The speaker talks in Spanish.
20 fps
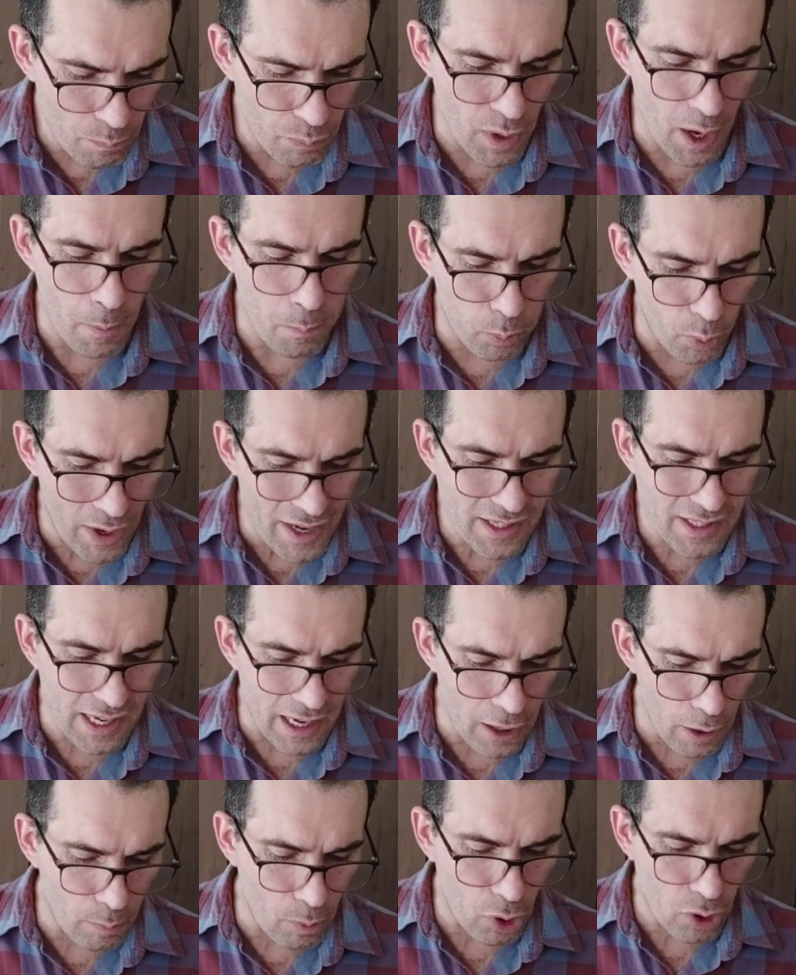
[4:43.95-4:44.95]
Después
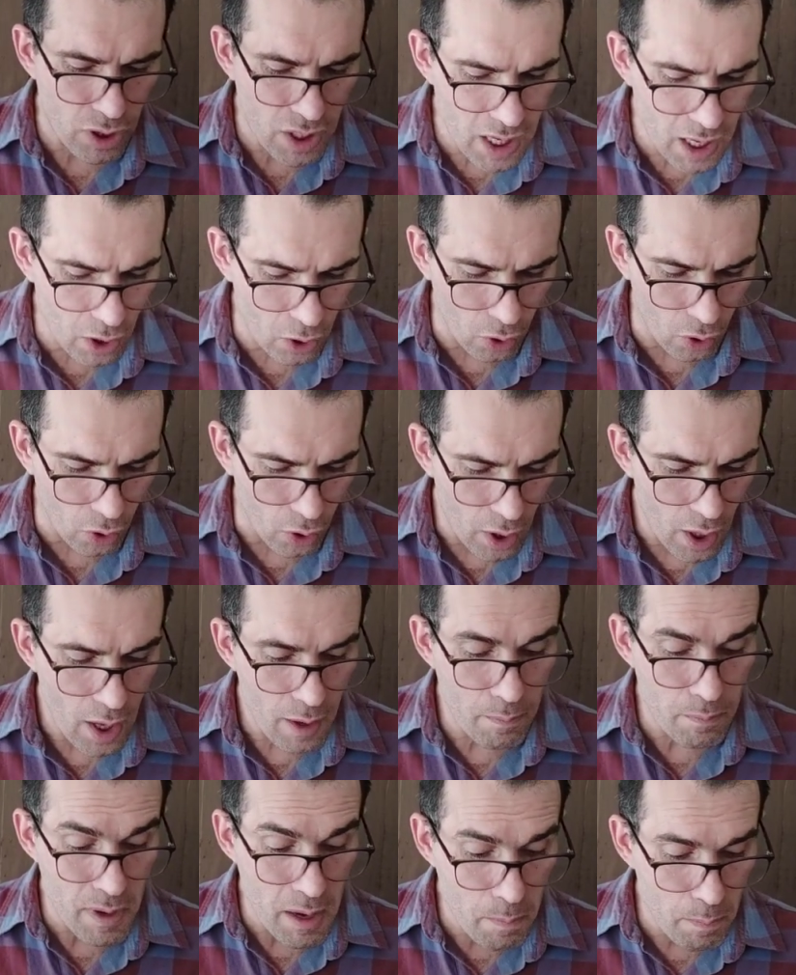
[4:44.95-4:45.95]
Salomón dijo,
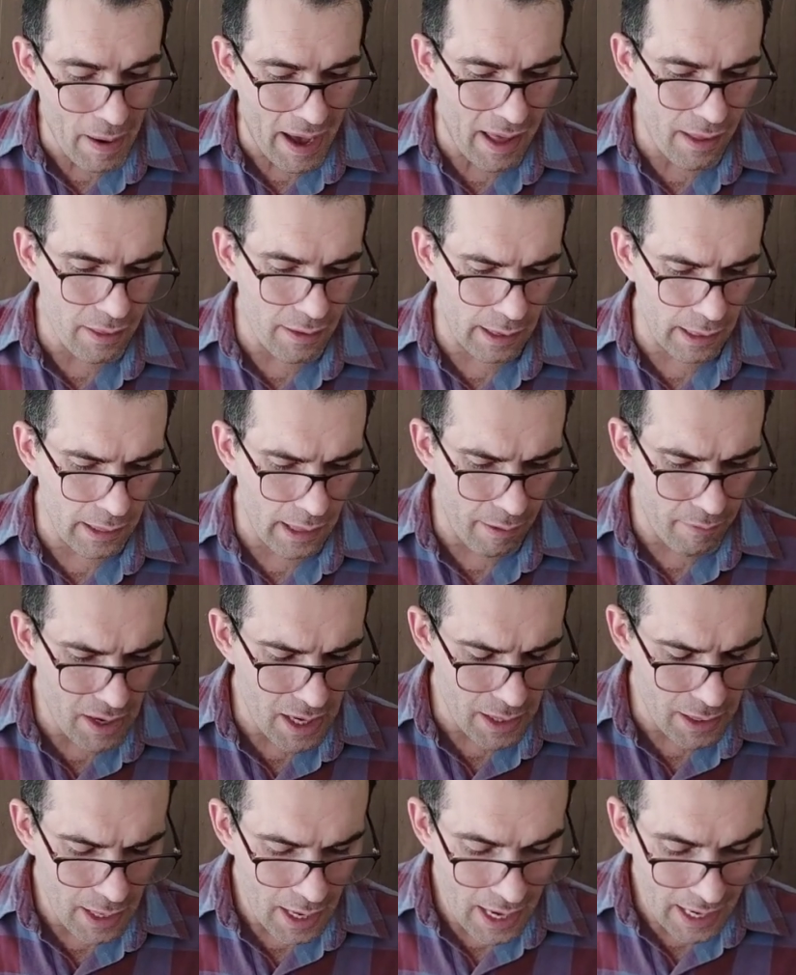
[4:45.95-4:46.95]
mi padre
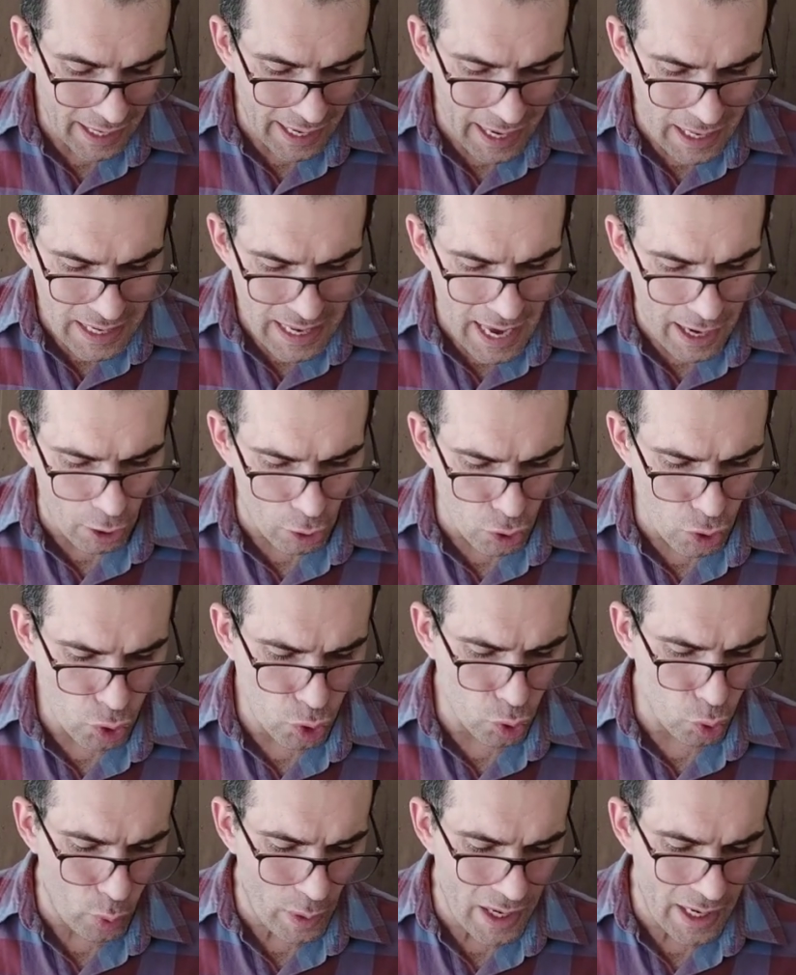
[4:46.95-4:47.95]
David quería
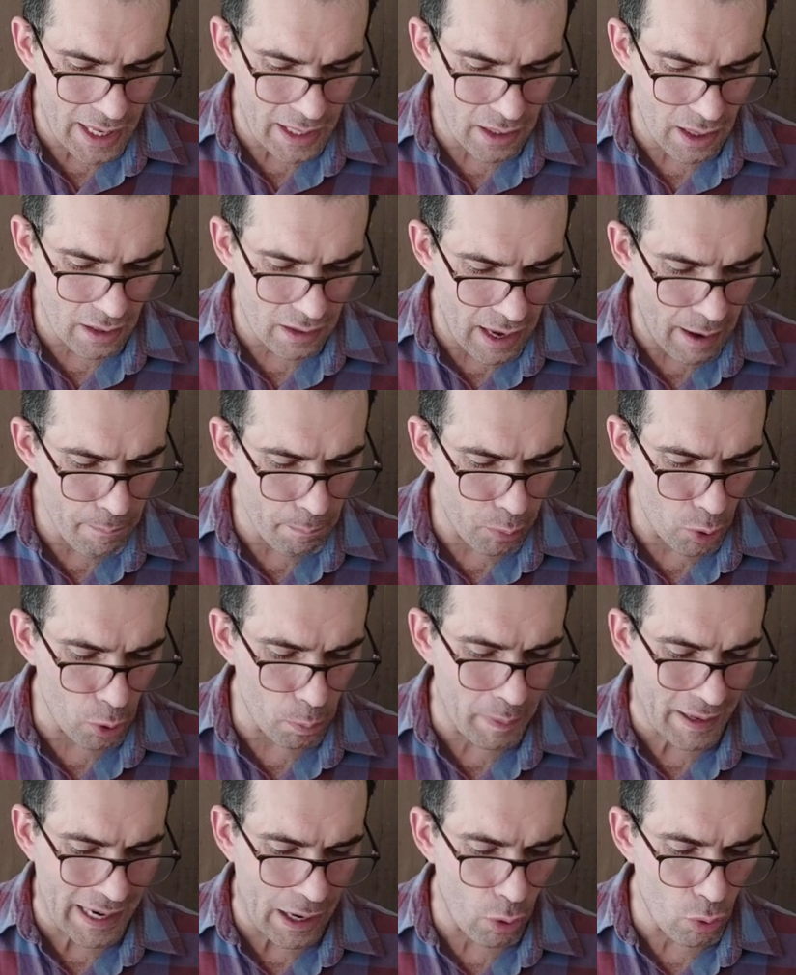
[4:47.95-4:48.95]
construir este
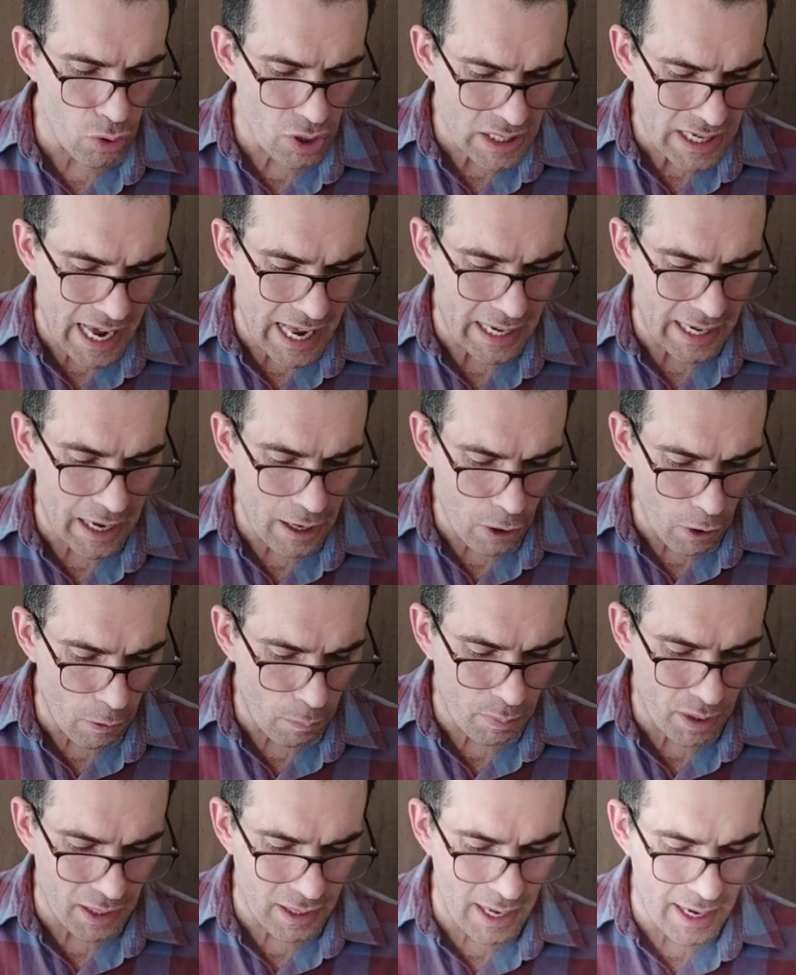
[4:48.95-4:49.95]
templo para honrar el
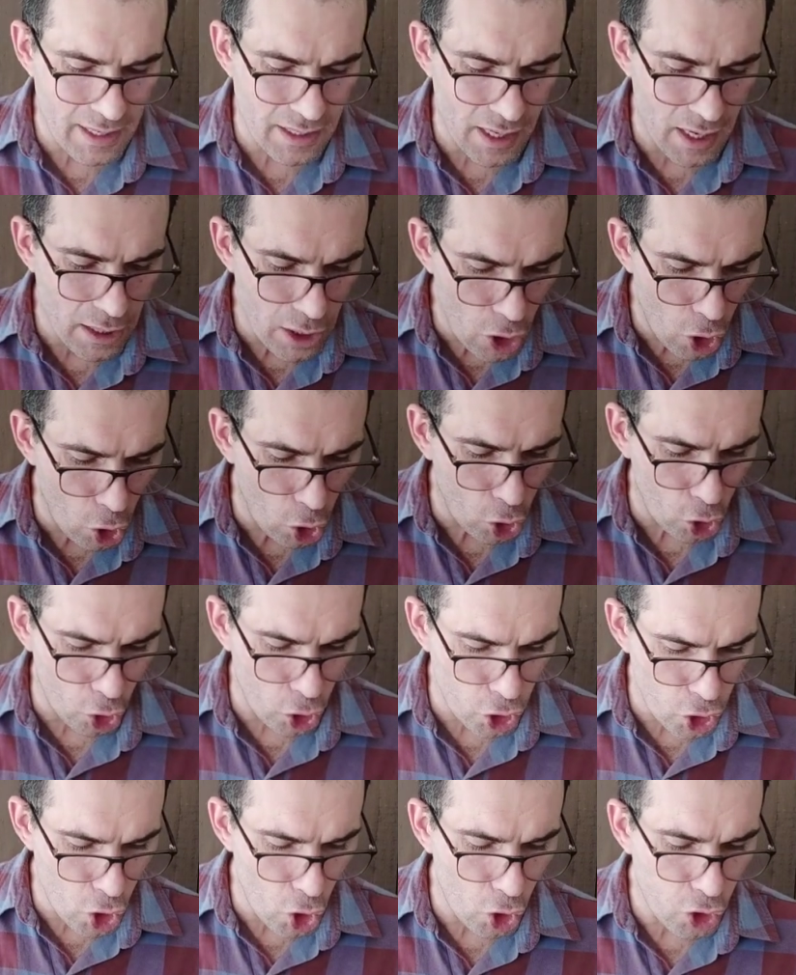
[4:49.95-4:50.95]
nombre del
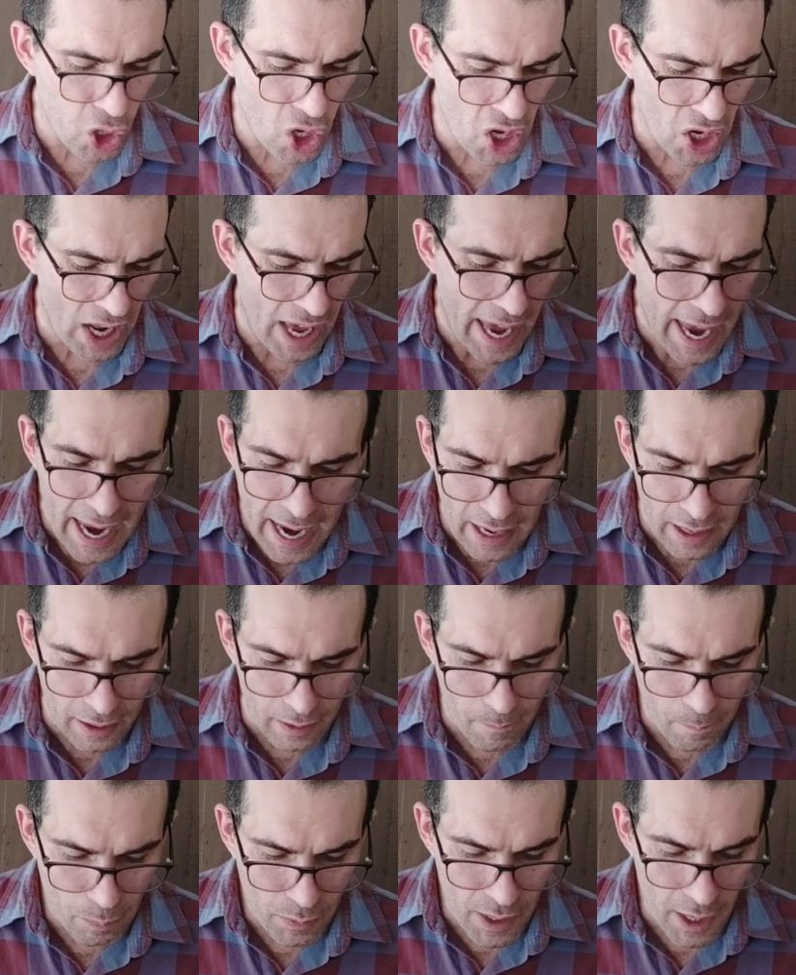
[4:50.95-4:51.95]
Señor, Dios de
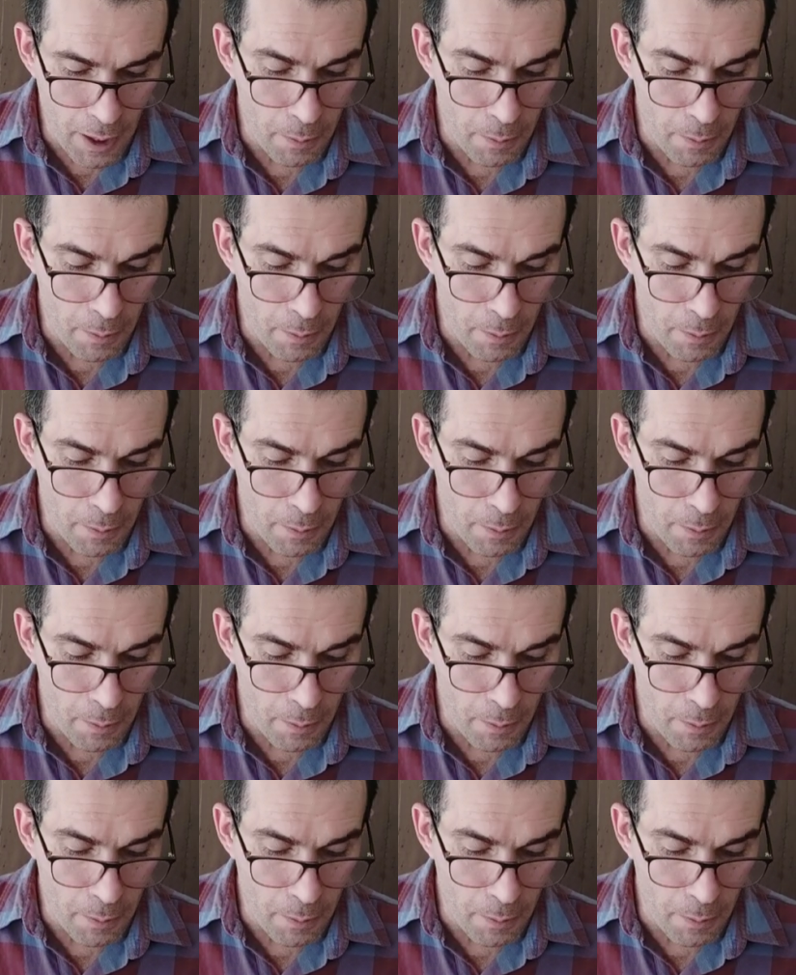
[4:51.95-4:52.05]
Israel.